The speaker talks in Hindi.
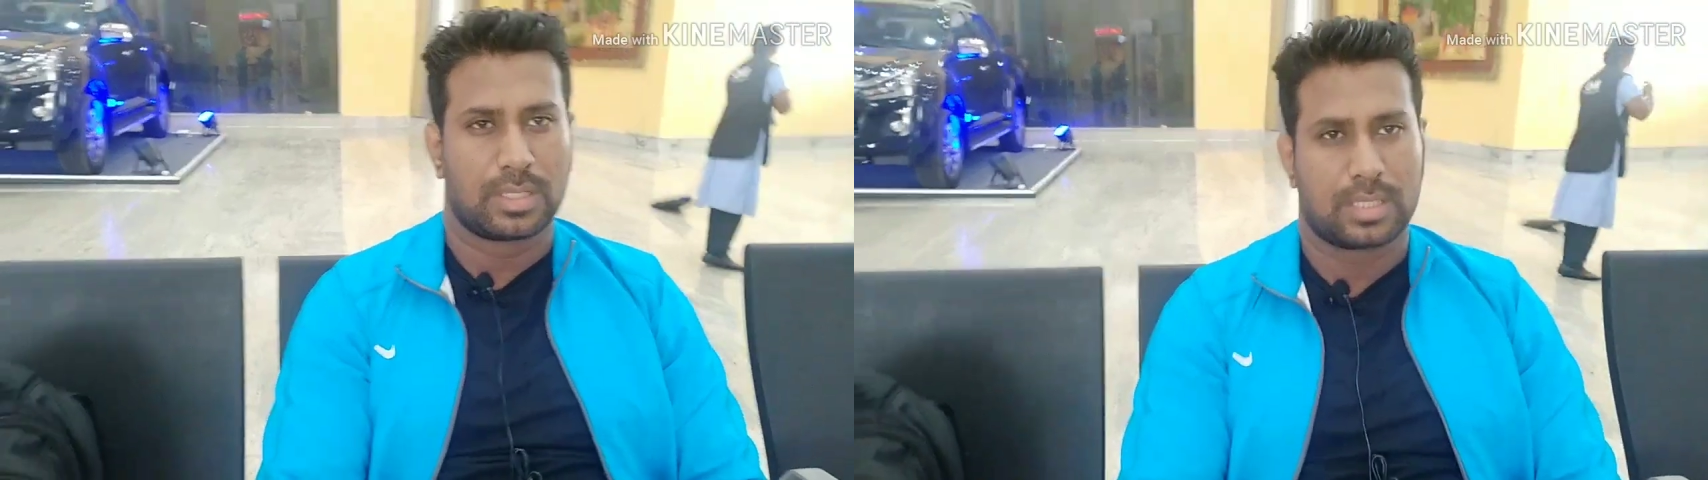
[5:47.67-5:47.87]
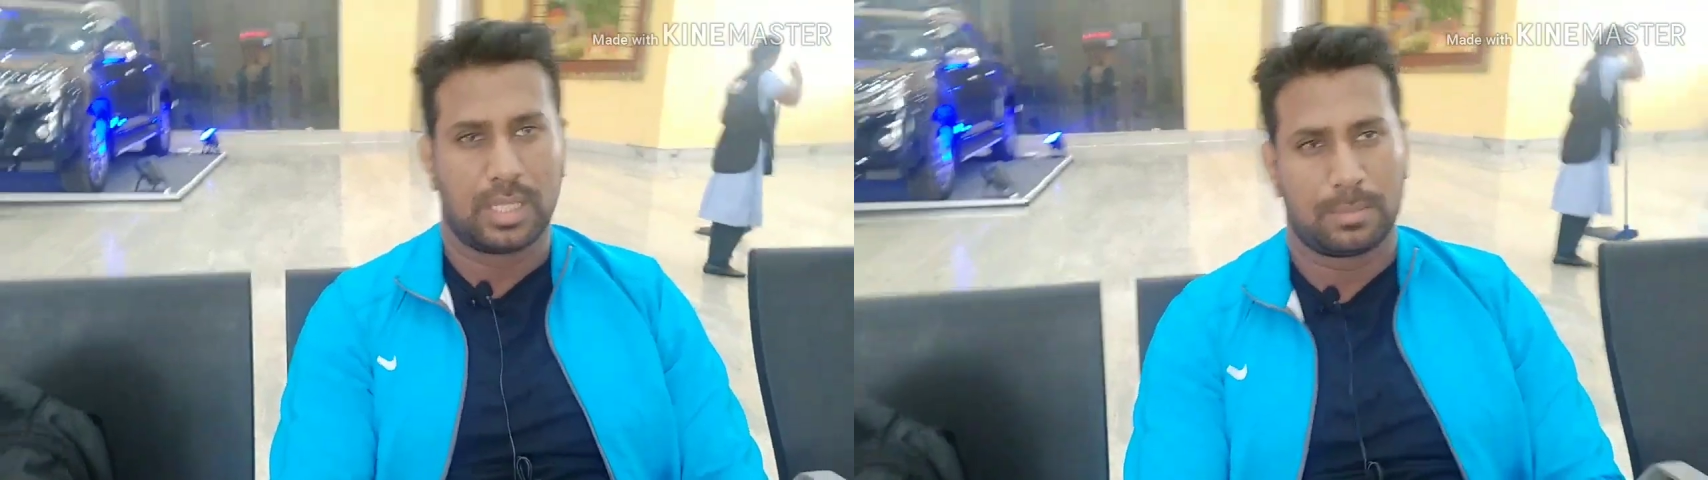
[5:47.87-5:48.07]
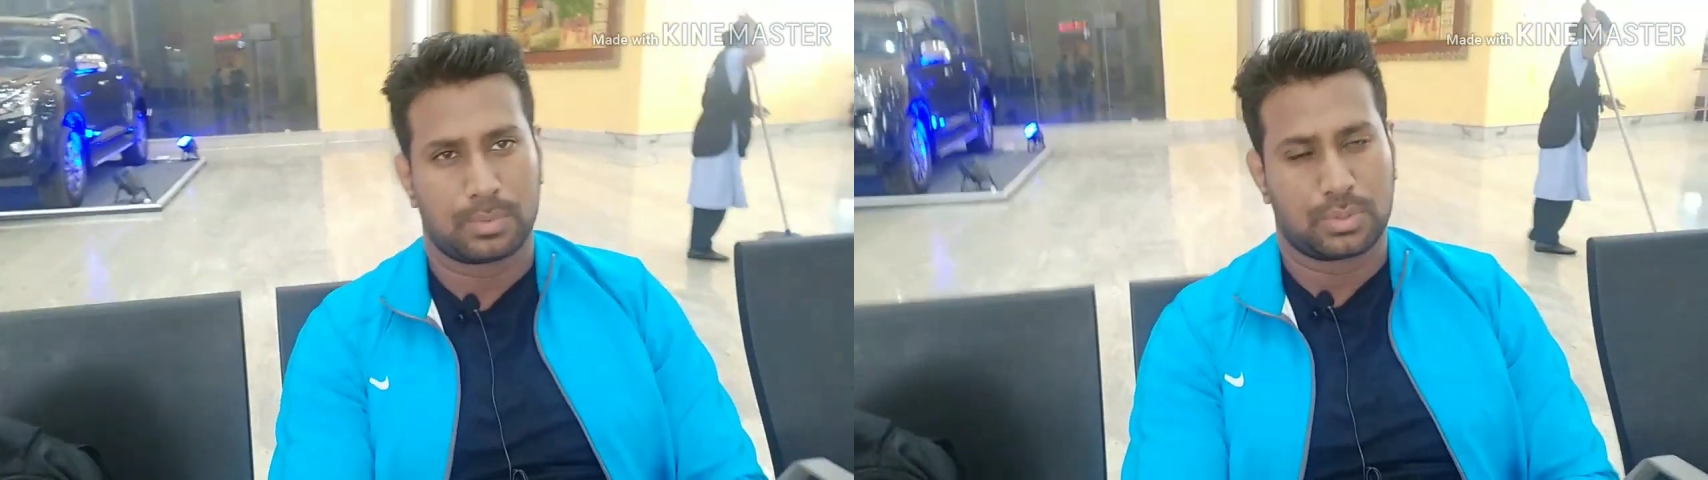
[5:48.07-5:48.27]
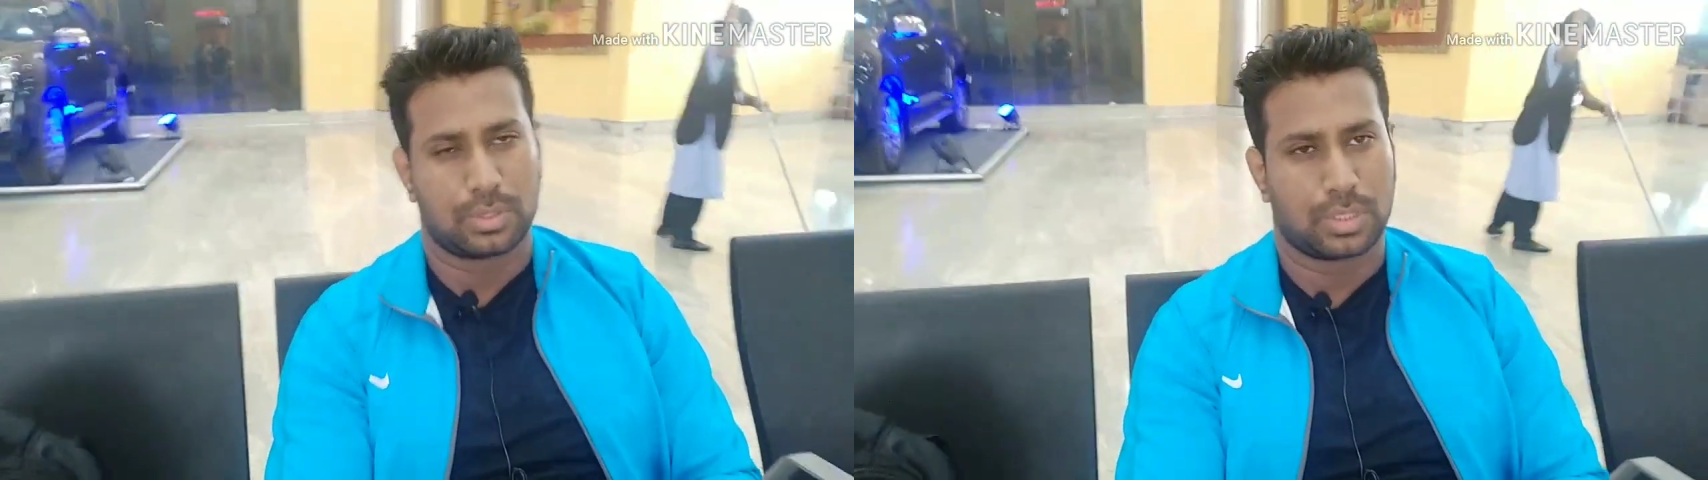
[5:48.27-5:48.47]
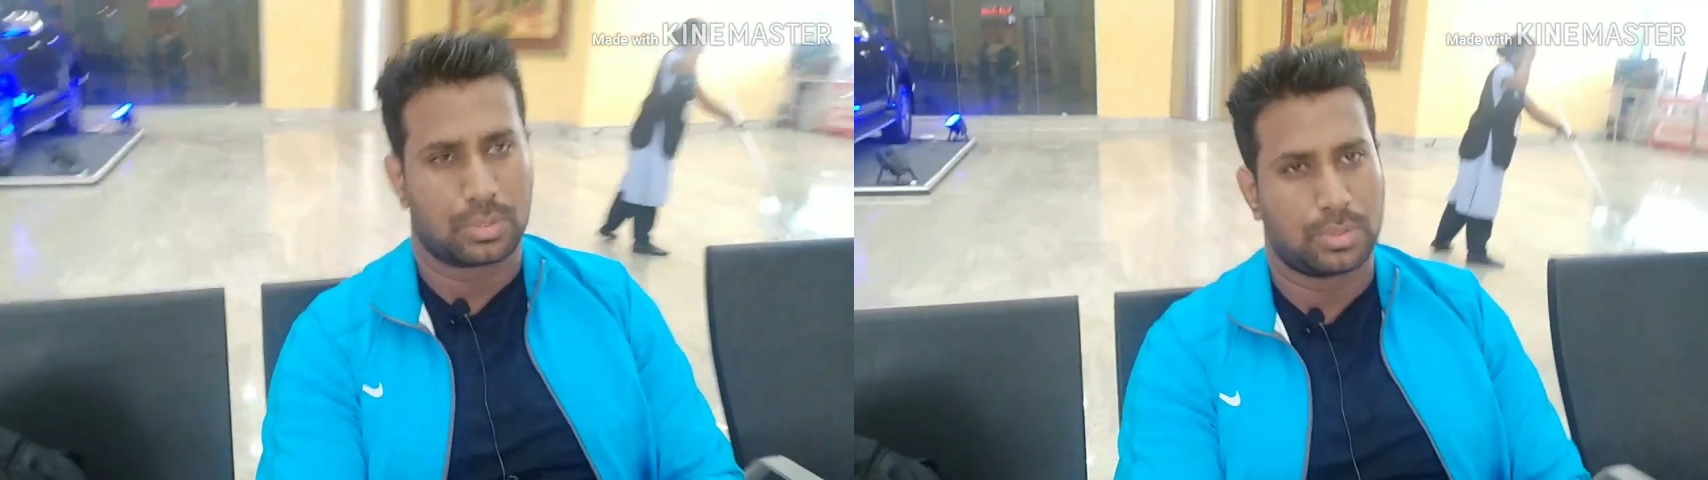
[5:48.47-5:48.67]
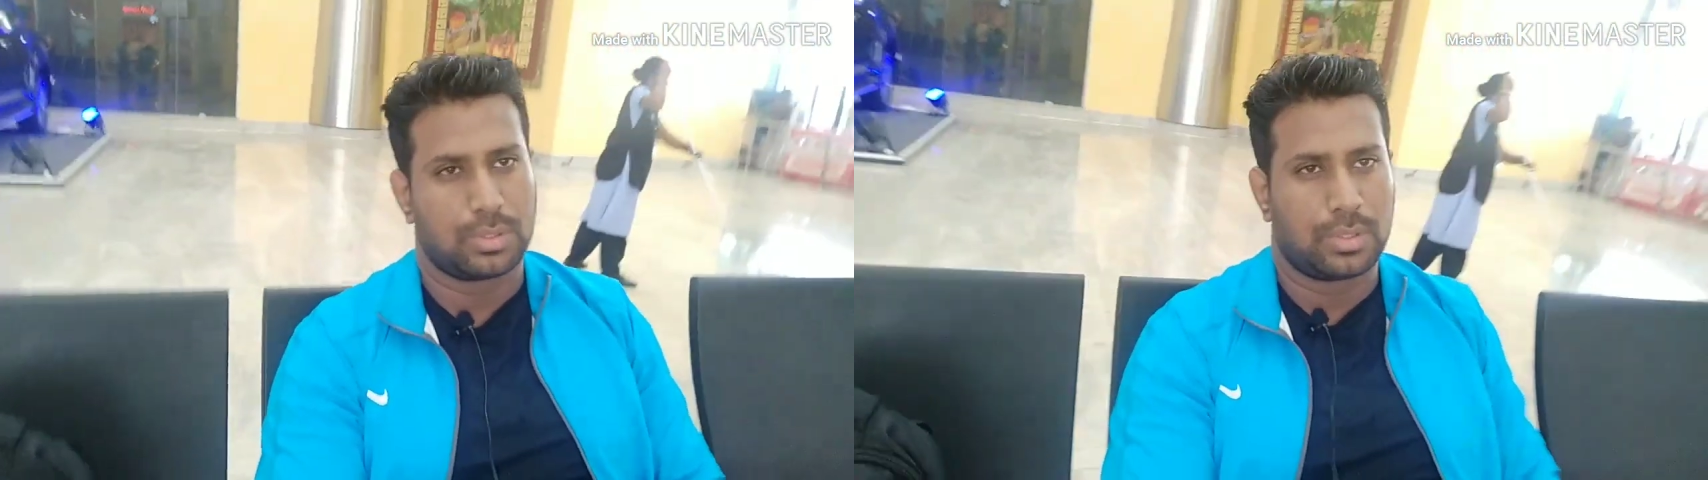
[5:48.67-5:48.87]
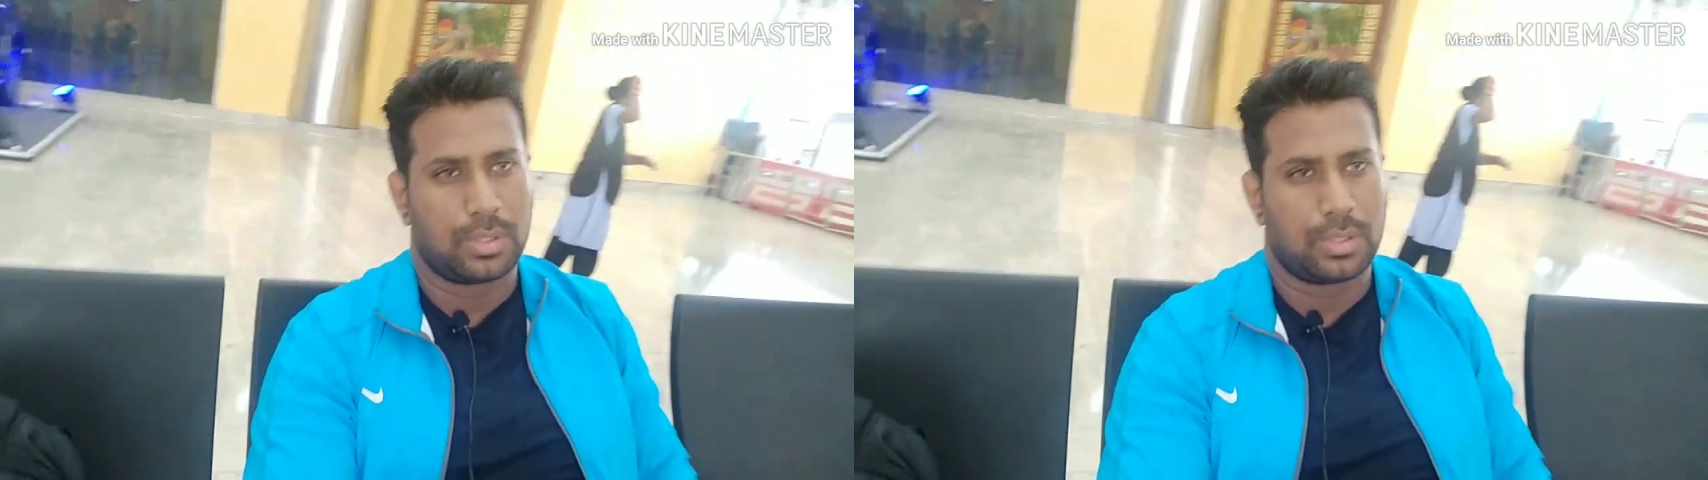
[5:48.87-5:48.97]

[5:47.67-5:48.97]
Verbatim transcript: इसलिए आप उसको ज़रूर